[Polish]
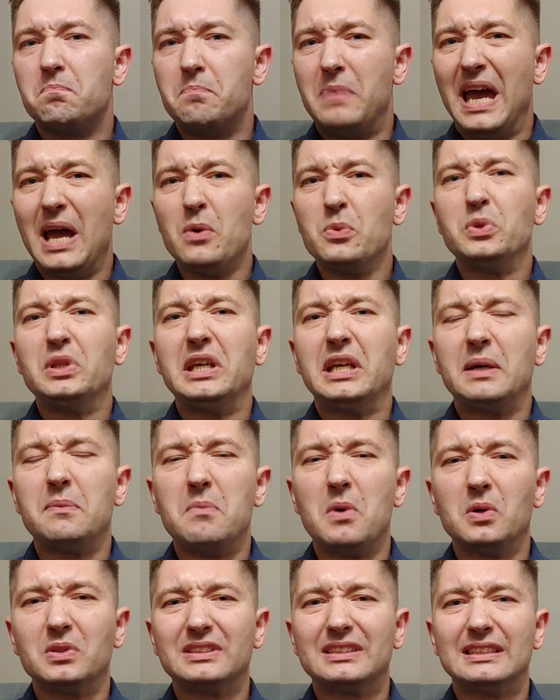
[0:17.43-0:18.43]
pełnych
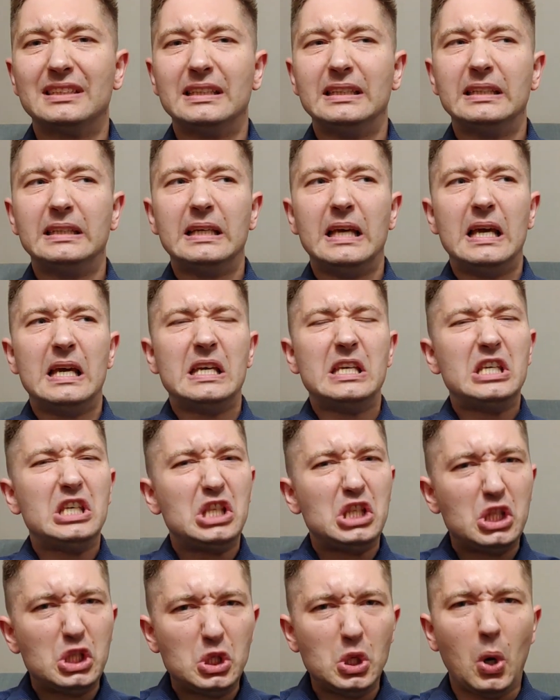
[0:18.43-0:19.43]
mocy i
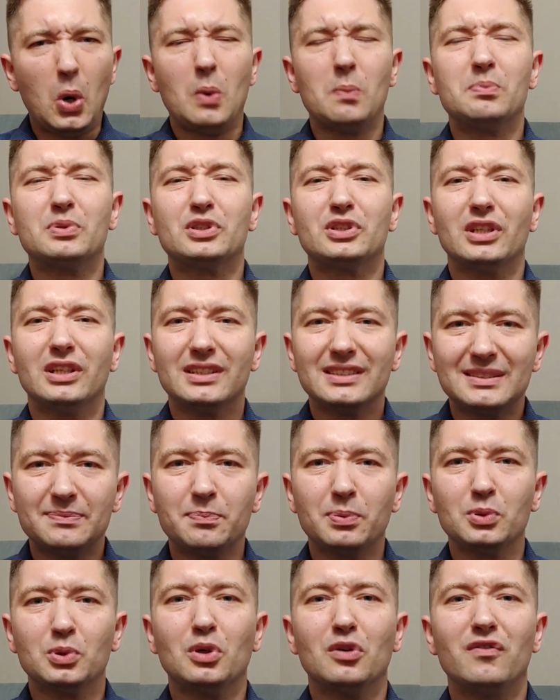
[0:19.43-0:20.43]
dobrze
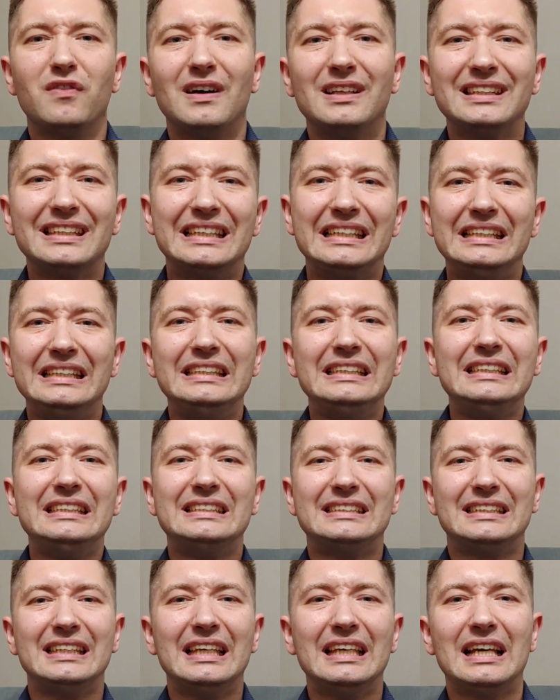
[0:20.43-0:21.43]
zbudowanych linii
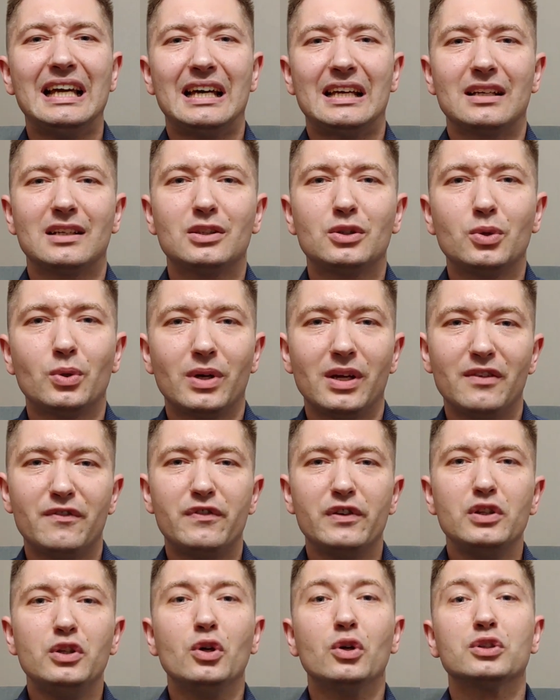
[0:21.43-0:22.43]
cygar, które
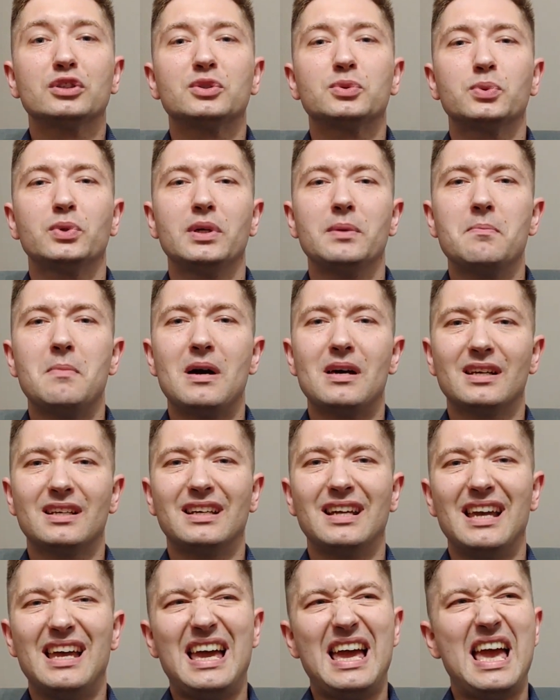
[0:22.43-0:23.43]
wyniosły
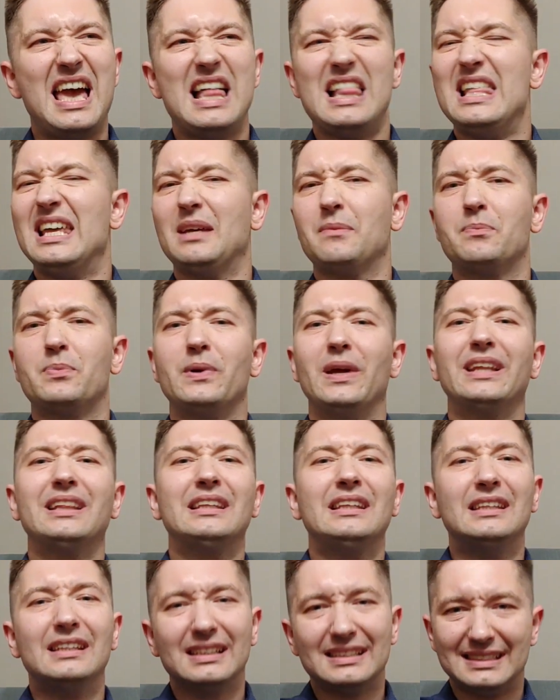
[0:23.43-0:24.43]
markę Alec
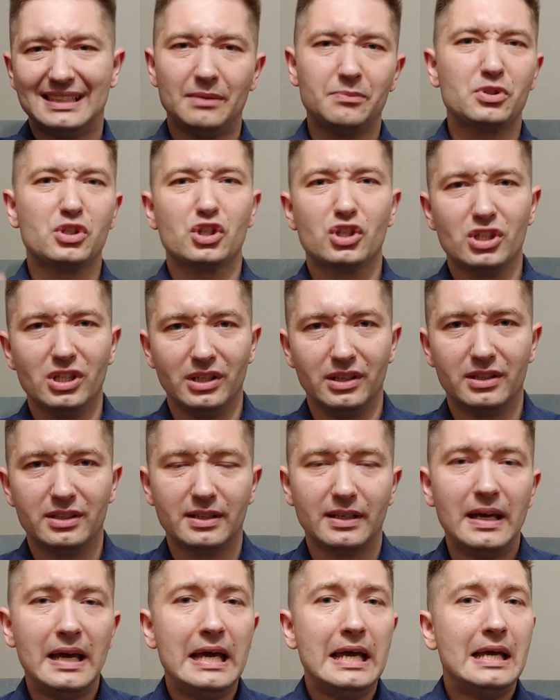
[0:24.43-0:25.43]
Bradley na sam
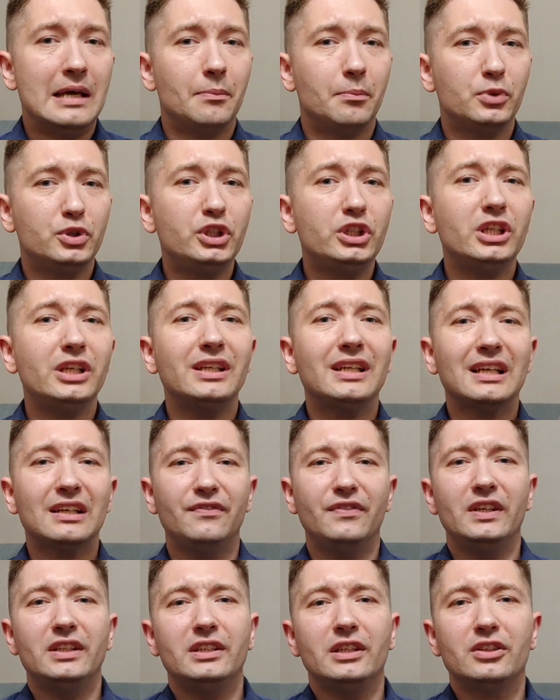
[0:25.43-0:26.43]
szczyt. Musicie jednak
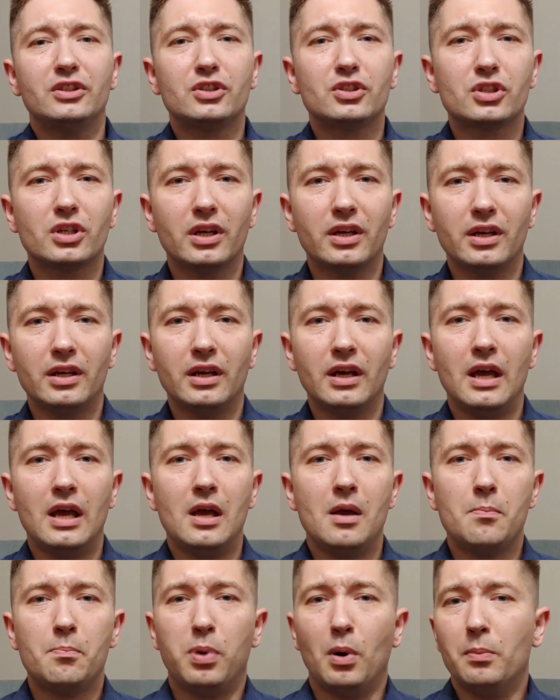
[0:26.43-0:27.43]
wiedzieć, że
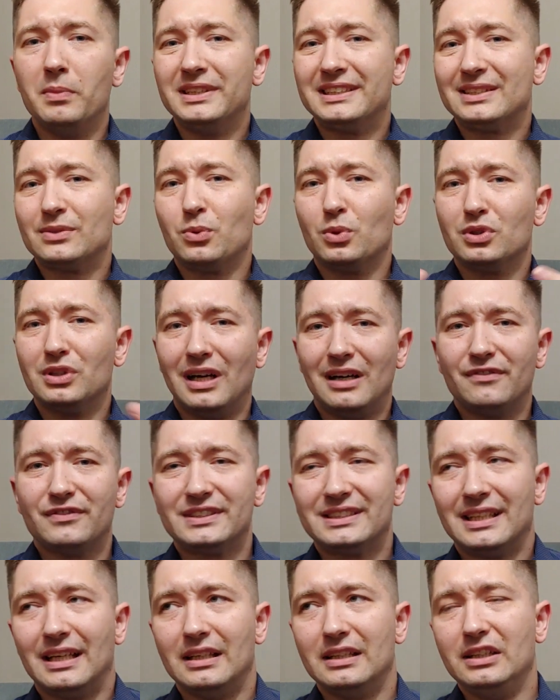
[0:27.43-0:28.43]

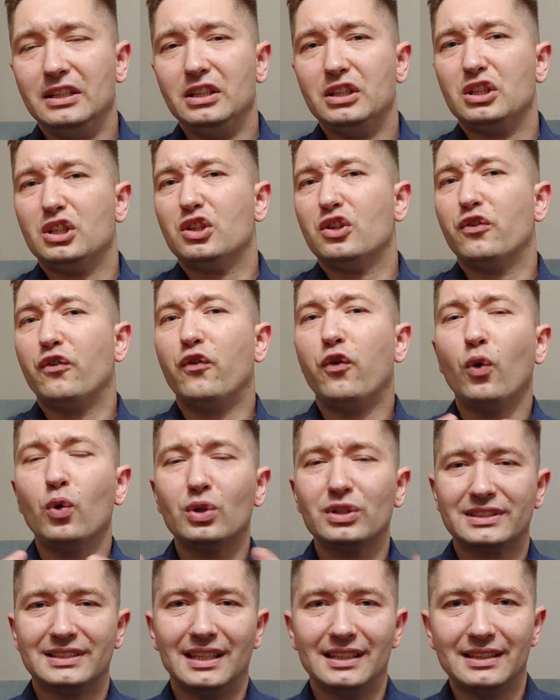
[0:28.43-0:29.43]
pomysłodawca i
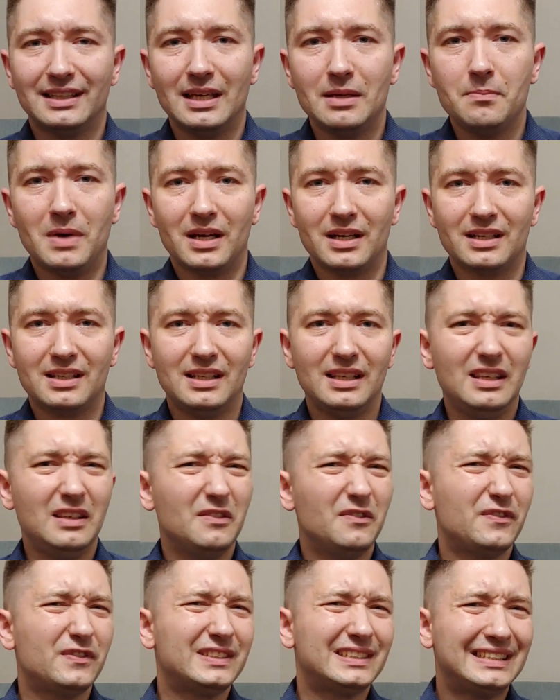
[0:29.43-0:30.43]
twórca tej
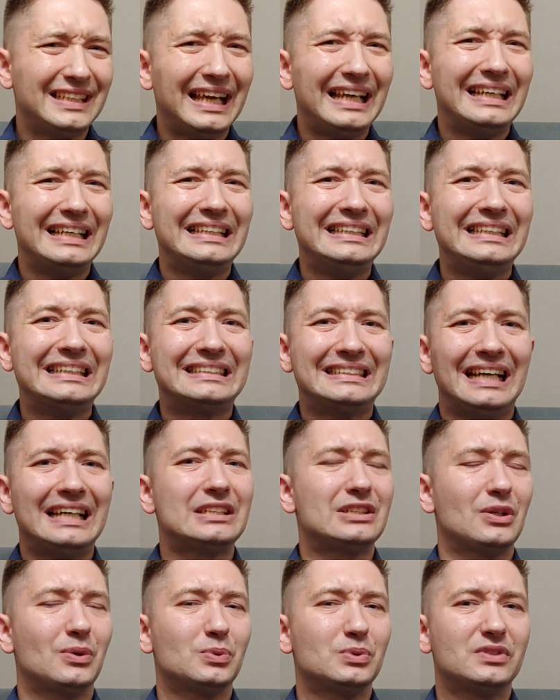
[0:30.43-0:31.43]
marki wcale nie
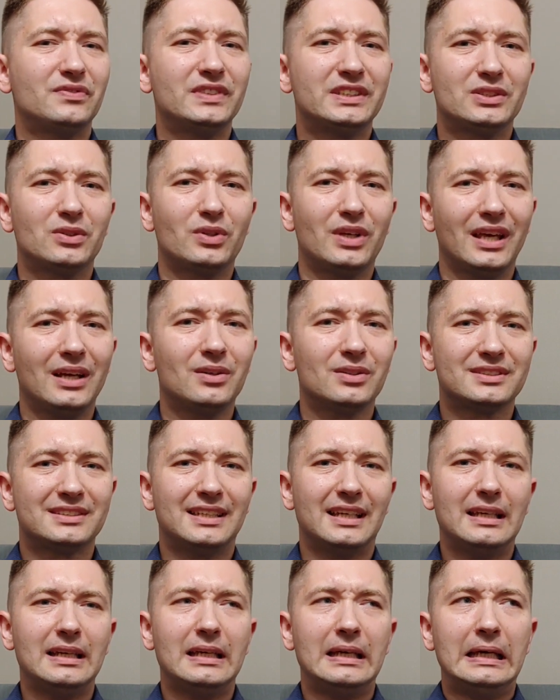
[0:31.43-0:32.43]
zaczął z wysokiego
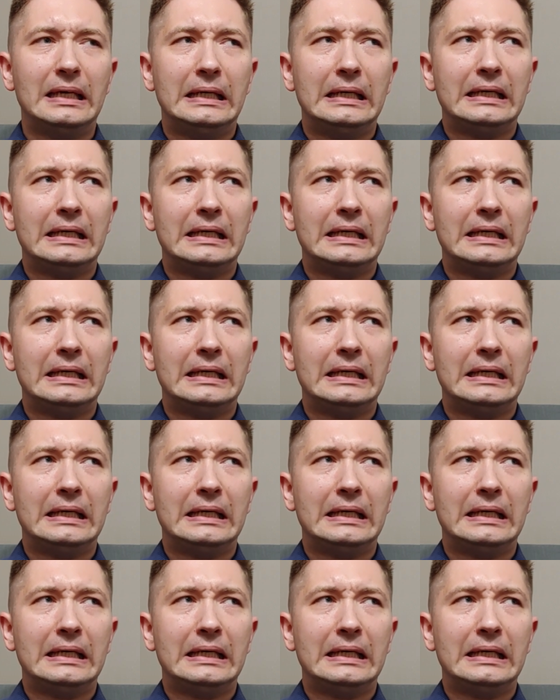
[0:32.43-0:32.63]
C,